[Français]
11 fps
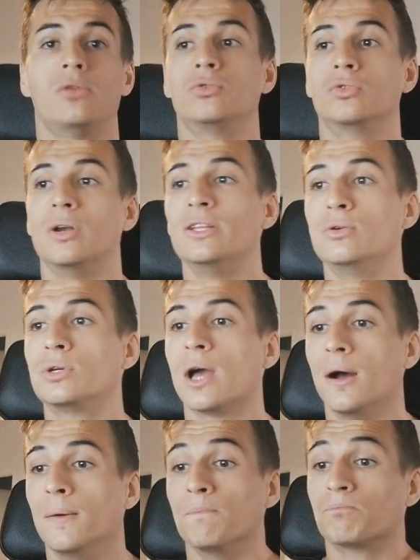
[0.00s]
Donc dans les deux
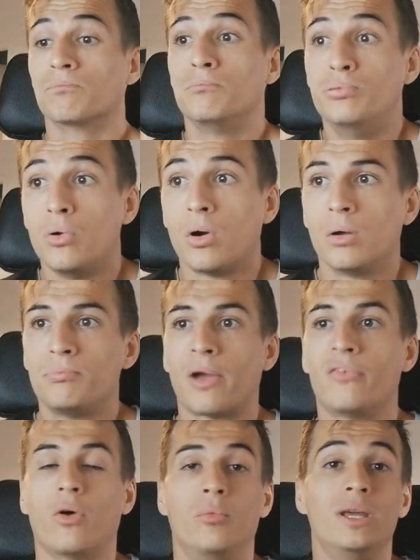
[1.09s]
cas, pour
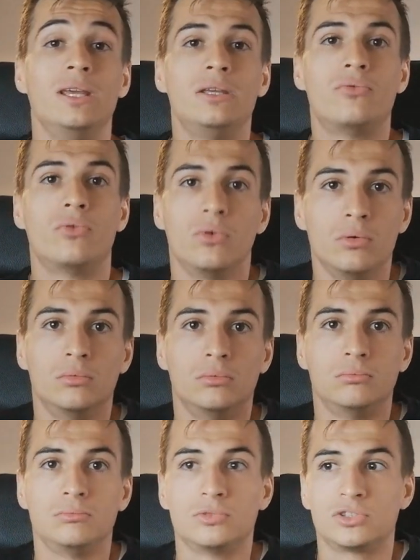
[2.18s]
performer, il faut
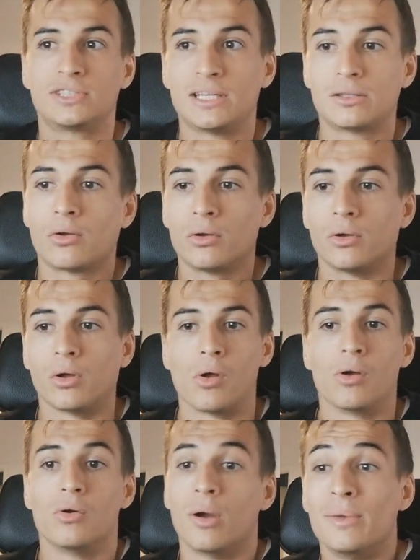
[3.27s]
s'être
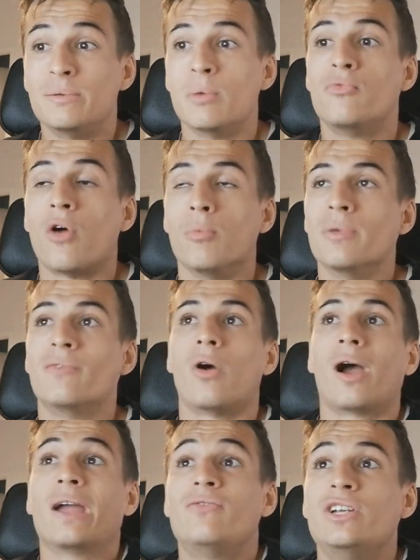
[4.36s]
euh, un minimum formé,
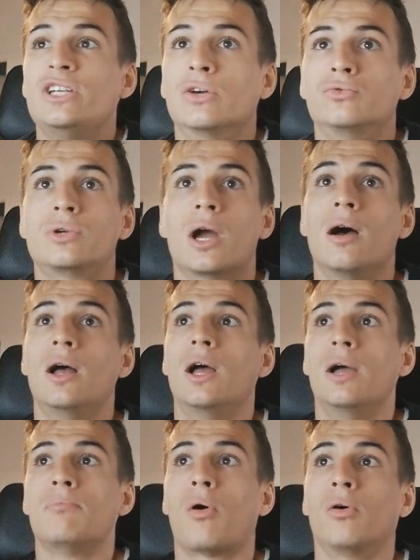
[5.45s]
avoir réfléchi en tout cas,
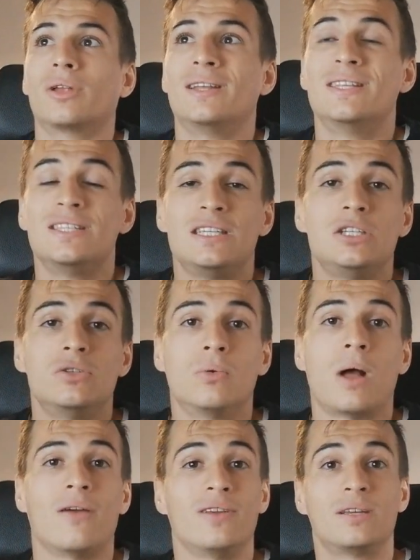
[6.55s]
prendre les
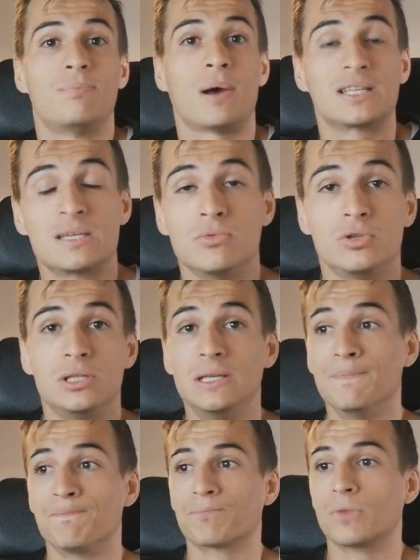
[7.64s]
décisions avec
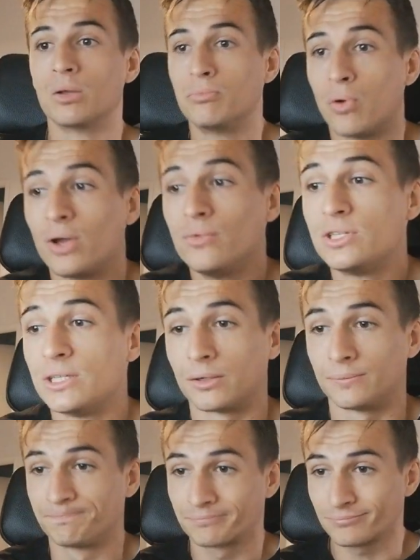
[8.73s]
parcimonie pour
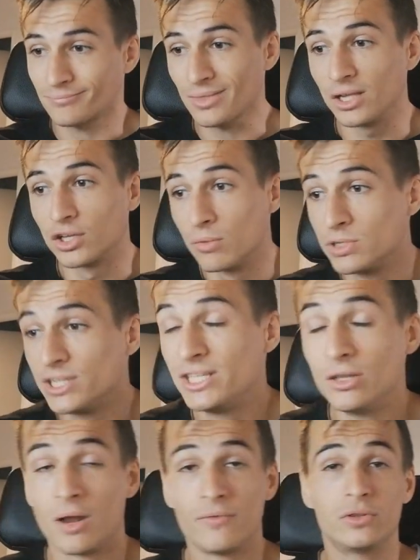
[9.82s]
réussir. Et comme je l'ai dit
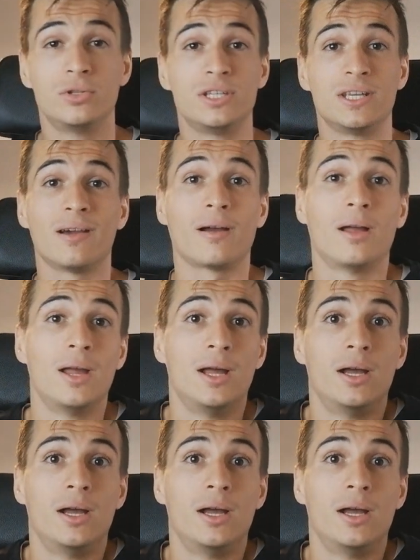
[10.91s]
dans la vidéo d'hier,